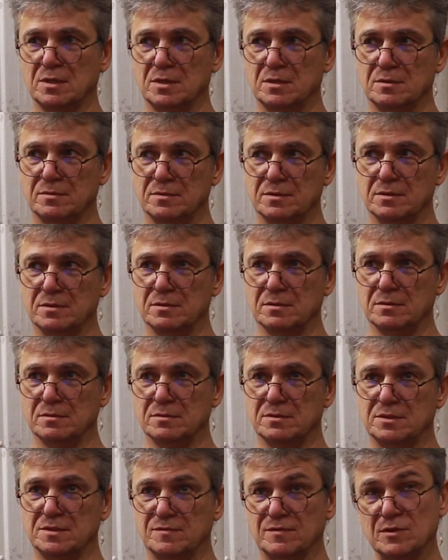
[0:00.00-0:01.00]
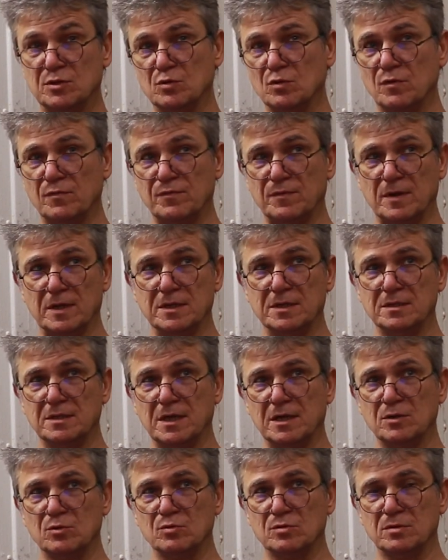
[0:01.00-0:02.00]
э, цветов, они
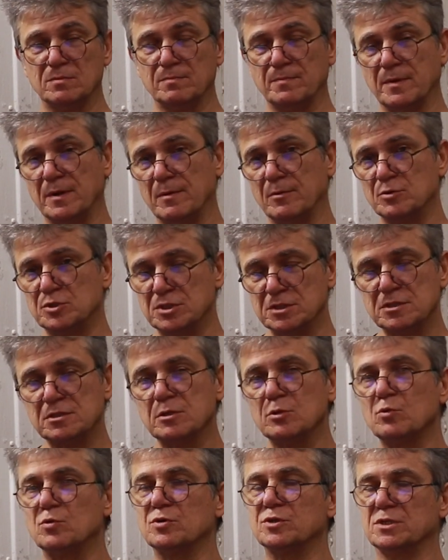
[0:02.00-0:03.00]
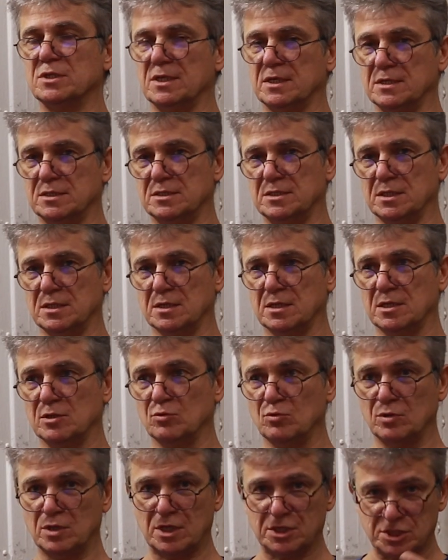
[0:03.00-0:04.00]
дают очень сложные оттенки.
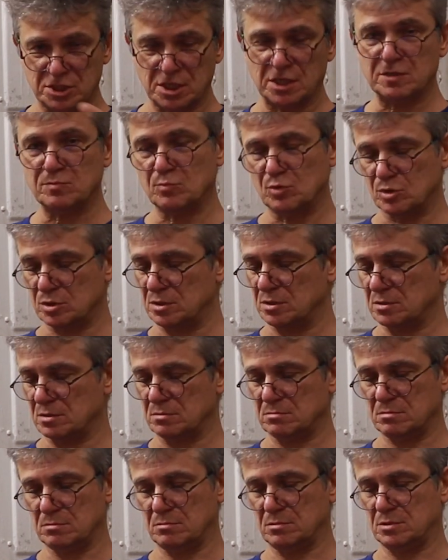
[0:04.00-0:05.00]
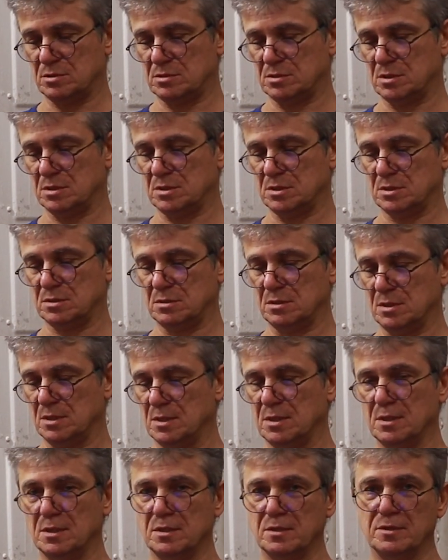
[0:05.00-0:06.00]
Но начать можно вот с этих
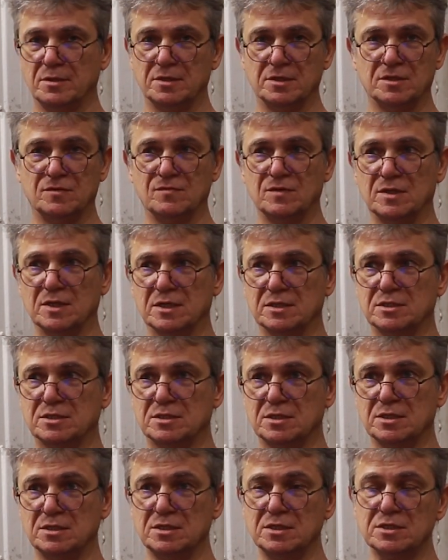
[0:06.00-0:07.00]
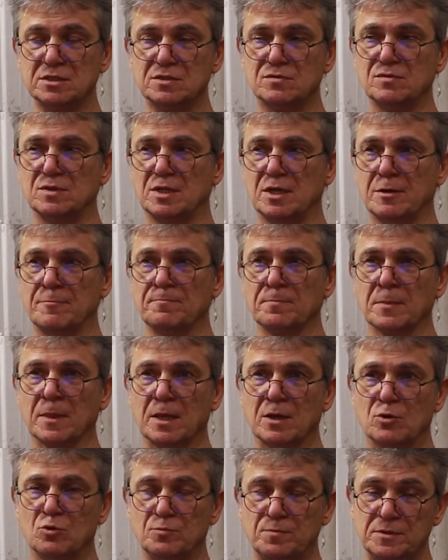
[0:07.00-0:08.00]
12. Единственное,
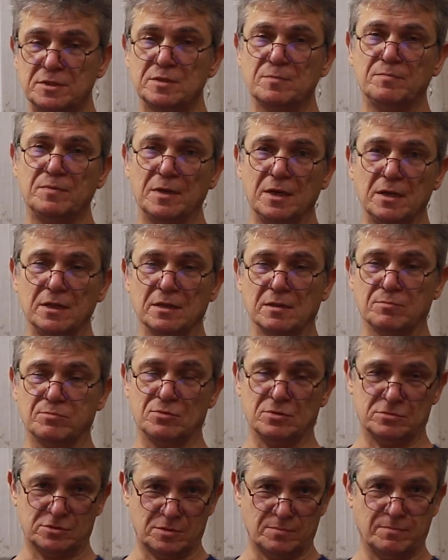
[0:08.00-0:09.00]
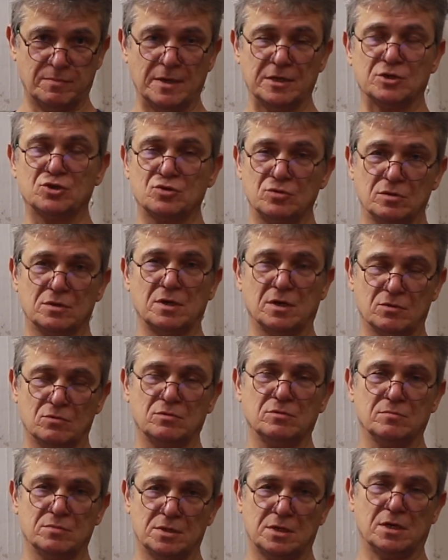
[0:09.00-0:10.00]
купите белил, просто большой
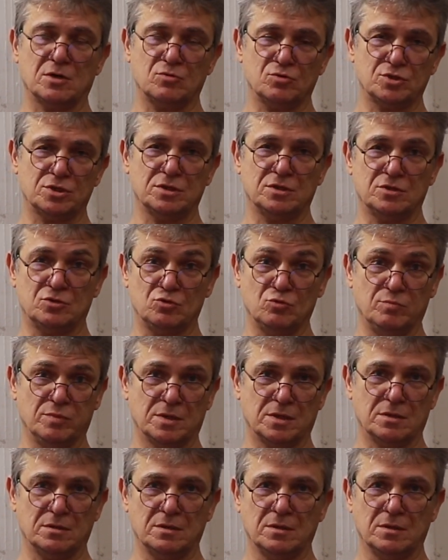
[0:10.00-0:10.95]
какой-нибудь хороший тюбик